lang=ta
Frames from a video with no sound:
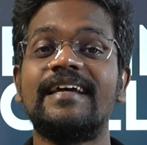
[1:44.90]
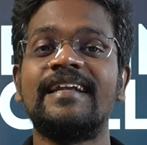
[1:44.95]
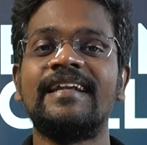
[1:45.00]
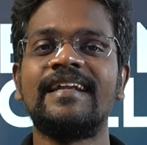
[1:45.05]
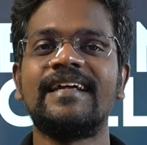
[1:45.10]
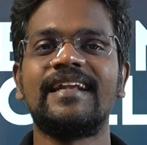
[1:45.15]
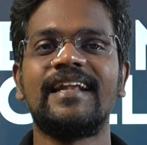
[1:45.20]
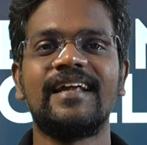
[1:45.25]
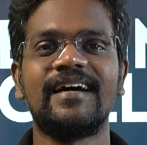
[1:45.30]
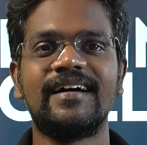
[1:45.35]

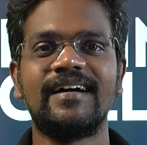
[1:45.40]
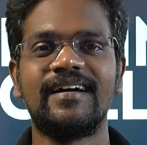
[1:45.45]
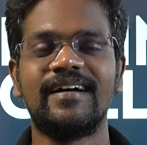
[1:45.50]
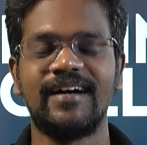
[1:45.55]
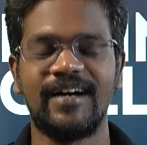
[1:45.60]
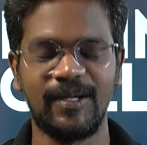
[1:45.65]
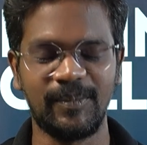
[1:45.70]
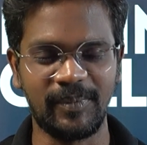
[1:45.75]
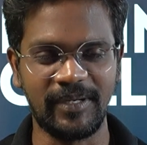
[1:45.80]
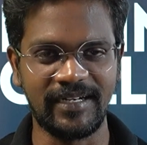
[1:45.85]
என்னெல்லாம்
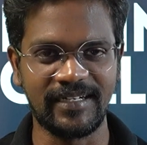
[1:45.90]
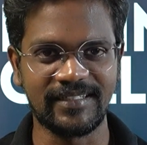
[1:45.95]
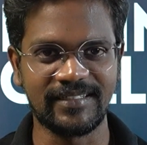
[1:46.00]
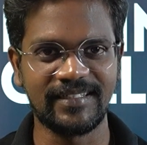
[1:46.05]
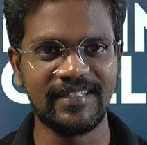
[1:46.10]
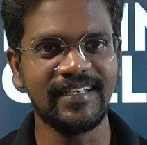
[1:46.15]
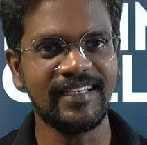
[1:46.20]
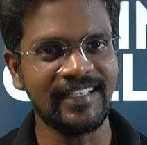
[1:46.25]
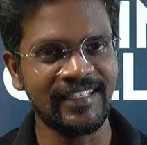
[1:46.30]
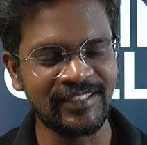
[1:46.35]

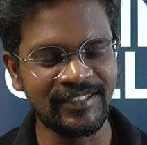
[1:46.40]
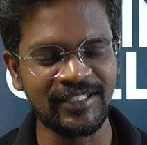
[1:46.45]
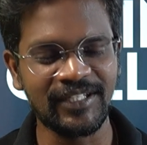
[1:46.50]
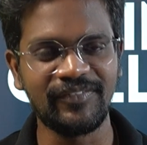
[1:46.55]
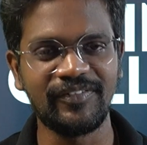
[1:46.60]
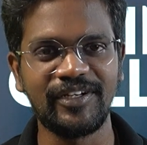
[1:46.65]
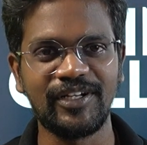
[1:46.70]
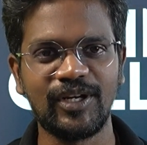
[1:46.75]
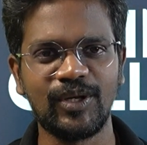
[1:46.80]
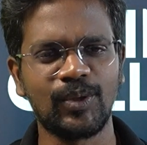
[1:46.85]
அப்படின்றத இந்த
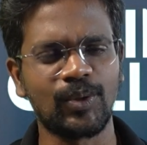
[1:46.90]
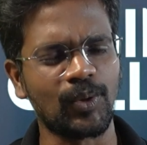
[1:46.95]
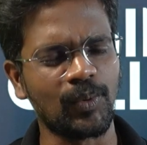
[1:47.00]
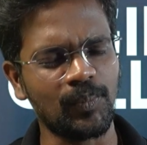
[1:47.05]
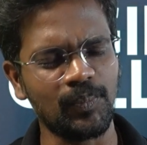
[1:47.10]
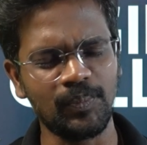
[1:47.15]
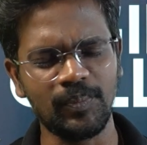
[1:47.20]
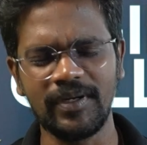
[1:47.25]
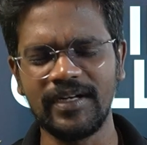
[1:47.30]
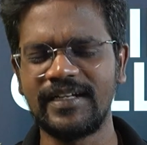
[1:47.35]
வீடியோவில்
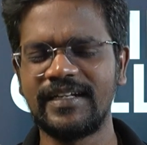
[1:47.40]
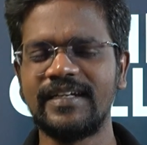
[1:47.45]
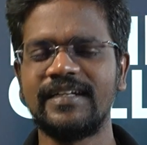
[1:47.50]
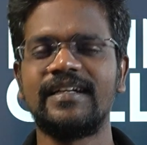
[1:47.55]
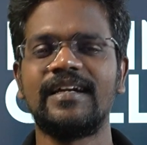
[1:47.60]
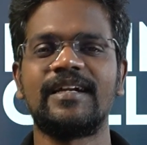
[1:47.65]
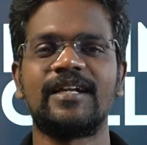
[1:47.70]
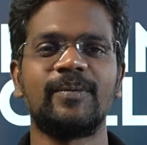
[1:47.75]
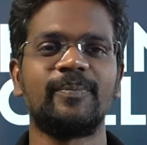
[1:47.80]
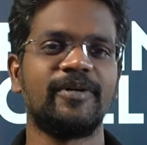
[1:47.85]
ரொம்ப
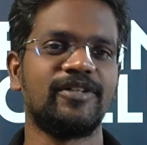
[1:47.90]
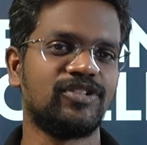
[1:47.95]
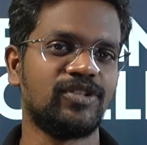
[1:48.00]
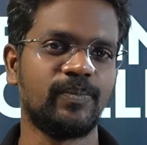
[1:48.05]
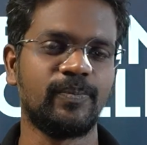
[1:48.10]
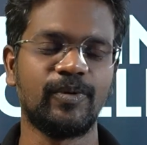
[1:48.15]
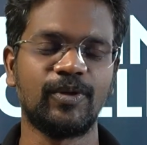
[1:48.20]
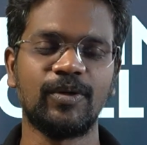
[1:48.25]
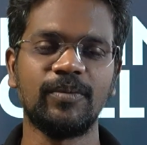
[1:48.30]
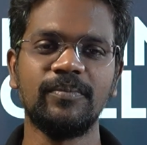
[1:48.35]
டீட்டெயில்டாக பேச
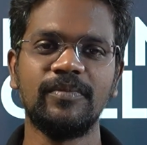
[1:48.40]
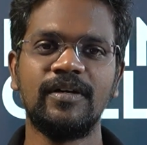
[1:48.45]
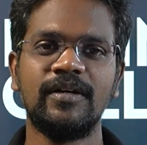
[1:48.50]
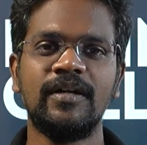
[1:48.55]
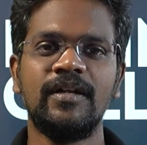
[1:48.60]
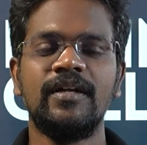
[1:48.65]
போகிறோம்